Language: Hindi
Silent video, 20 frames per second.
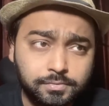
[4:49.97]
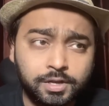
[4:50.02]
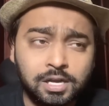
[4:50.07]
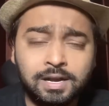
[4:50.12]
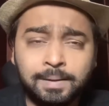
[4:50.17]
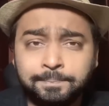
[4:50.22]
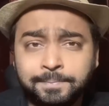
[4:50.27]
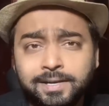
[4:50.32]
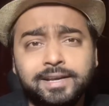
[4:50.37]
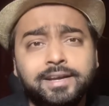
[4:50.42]

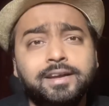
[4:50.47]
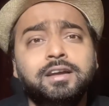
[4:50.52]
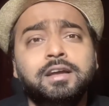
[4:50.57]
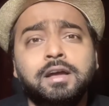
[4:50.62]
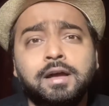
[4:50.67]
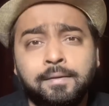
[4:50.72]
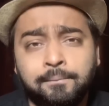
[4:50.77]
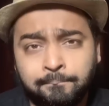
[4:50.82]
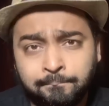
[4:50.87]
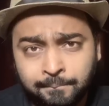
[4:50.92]
अपने
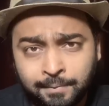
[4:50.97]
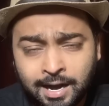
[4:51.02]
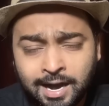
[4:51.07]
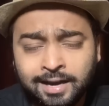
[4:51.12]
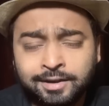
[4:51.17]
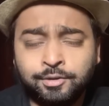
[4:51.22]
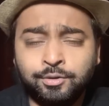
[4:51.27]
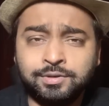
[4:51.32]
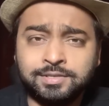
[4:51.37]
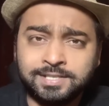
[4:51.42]

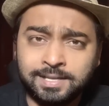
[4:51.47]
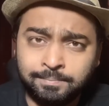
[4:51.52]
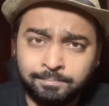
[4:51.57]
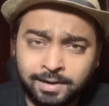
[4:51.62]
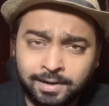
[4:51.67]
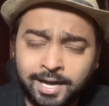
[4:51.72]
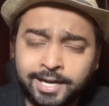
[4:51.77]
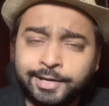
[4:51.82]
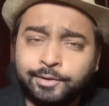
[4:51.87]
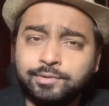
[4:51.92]
मान और
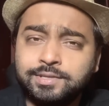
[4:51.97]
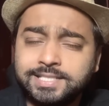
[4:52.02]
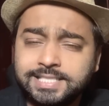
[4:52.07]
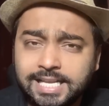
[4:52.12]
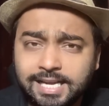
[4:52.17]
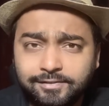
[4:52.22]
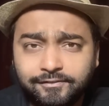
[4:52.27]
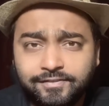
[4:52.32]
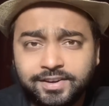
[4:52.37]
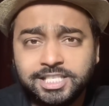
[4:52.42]
सम्मान और
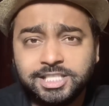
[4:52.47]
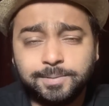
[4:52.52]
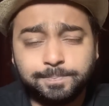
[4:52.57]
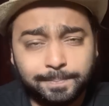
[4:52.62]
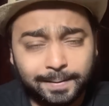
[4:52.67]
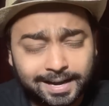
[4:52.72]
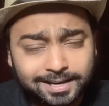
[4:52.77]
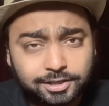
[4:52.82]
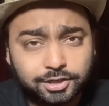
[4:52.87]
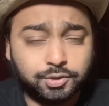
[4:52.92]
सेल्फ
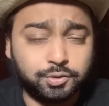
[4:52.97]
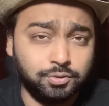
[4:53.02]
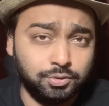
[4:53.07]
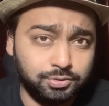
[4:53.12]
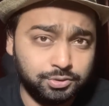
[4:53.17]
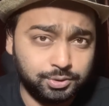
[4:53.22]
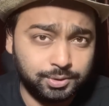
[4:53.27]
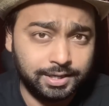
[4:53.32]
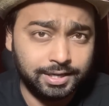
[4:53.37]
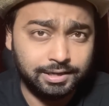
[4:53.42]
रिस्पेक्ट को
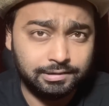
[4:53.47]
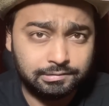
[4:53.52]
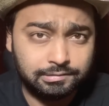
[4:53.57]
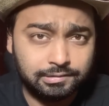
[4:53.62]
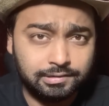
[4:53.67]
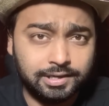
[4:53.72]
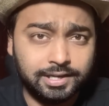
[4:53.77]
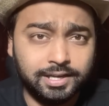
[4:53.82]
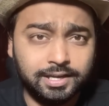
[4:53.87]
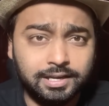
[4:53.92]
जो है
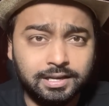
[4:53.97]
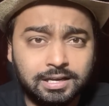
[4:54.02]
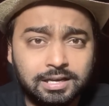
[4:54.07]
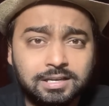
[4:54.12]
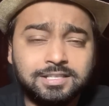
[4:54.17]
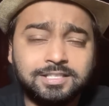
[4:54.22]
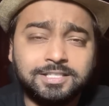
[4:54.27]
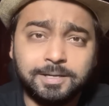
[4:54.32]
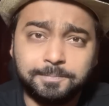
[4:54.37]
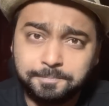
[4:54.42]
उन्होंने
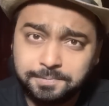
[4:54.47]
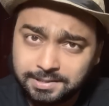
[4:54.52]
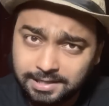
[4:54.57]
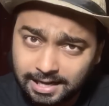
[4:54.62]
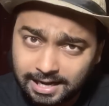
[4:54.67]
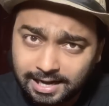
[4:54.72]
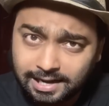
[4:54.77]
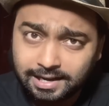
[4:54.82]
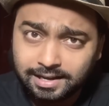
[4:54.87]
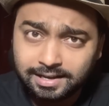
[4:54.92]
सबसे
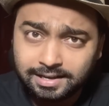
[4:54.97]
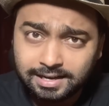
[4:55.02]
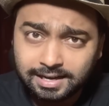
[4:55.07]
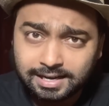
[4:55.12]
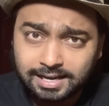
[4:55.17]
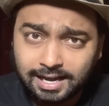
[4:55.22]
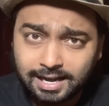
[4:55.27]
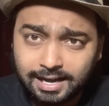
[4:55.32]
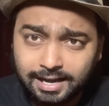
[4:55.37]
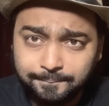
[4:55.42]
आगे
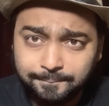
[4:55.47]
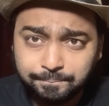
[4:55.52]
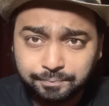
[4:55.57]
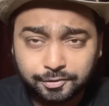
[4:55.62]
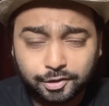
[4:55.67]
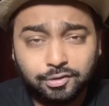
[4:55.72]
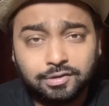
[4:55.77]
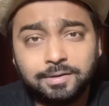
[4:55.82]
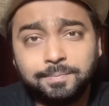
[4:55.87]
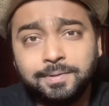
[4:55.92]
रखा है
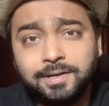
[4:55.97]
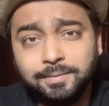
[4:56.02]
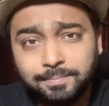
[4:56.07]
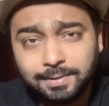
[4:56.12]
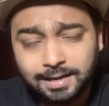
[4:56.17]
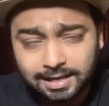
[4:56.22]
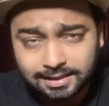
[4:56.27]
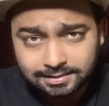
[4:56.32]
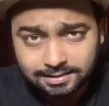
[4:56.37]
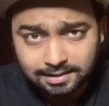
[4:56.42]
और अपनी
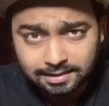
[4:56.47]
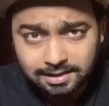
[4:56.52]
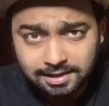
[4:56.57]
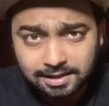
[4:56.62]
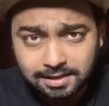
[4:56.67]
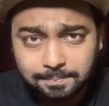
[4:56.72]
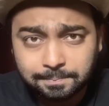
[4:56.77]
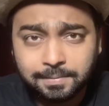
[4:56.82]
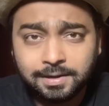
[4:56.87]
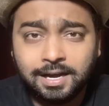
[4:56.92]
बात रखी
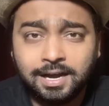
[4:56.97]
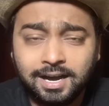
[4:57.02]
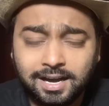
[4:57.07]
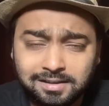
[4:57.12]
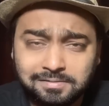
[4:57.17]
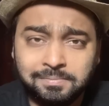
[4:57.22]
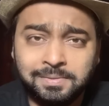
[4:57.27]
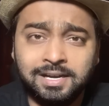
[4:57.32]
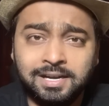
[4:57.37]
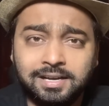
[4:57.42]
अपना हक
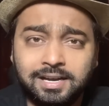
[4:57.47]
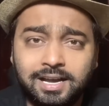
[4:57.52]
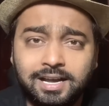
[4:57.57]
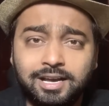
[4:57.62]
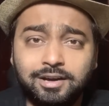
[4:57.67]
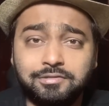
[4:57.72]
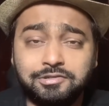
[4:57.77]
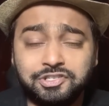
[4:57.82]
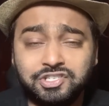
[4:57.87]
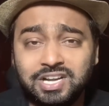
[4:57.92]
मांगा है
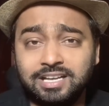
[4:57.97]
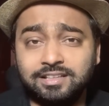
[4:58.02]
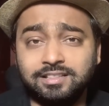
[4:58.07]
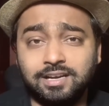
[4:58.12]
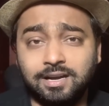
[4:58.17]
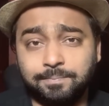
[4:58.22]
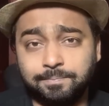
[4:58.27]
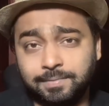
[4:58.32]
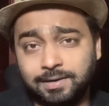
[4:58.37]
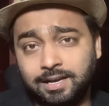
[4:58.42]
और शायद
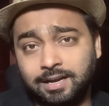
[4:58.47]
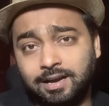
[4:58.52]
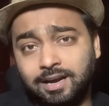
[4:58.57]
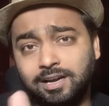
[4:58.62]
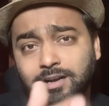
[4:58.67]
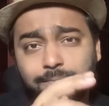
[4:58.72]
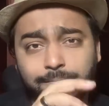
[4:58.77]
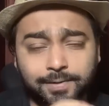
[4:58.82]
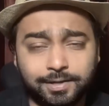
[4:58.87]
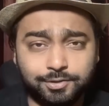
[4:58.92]
अपना
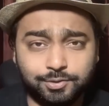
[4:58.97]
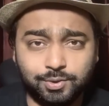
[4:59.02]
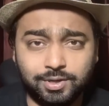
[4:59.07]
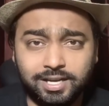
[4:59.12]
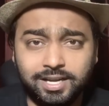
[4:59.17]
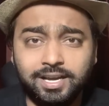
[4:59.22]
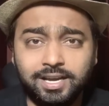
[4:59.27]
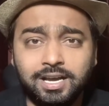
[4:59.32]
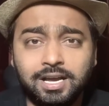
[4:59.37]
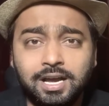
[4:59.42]
हक पे जो
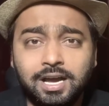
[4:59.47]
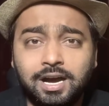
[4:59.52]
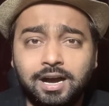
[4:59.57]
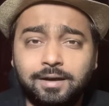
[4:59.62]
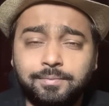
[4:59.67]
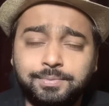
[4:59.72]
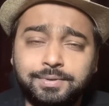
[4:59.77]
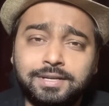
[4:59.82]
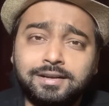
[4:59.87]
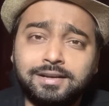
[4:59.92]
है
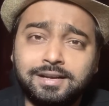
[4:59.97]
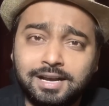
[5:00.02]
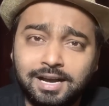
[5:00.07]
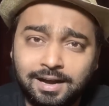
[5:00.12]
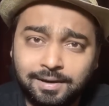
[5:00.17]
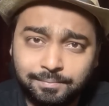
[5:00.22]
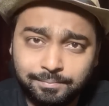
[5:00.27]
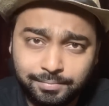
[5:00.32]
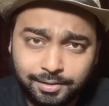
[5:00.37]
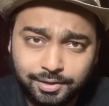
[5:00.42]
अब ये
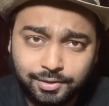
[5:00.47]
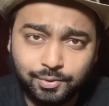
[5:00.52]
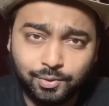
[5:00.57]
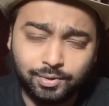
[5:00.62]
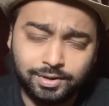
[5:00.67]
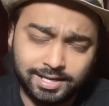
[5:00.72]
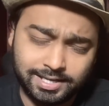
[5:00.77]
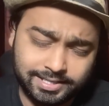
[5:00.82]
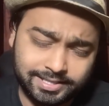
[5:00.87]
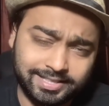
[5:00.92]
काम भी हो
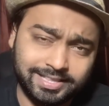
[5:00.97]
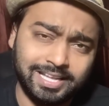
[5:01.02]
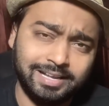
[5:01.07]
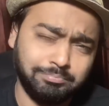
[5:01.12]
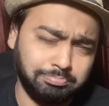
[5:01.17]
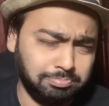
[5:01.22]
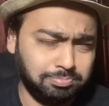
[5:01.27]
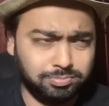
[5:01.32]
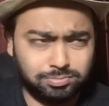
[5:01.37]
गया अब